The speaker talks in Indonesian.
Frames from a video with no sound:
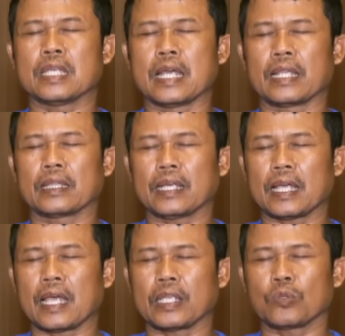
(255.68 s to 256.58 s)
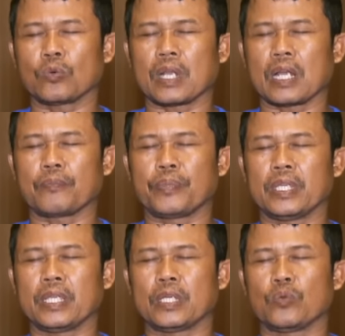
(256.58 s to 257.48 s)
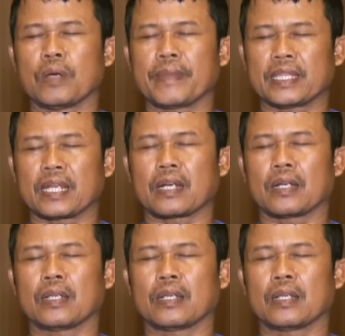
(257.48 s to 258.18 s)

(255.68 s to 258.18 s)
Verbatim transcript: jalan tengah itu kurang lebih 2 meter